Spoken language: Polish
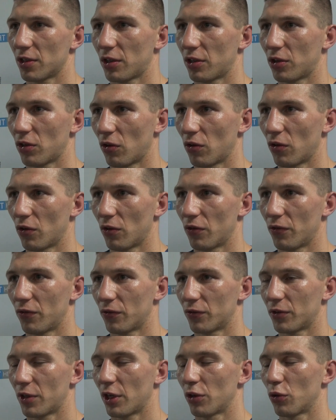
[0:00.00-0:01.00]
kto
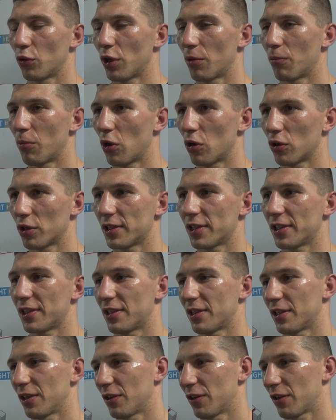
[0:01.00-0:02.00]
trenuje
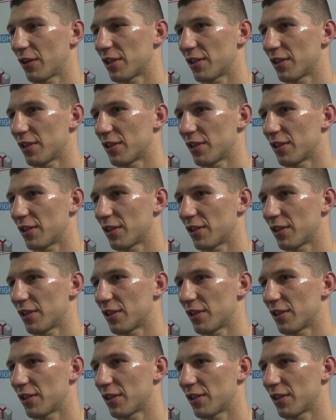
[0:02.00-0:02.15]
boks, y,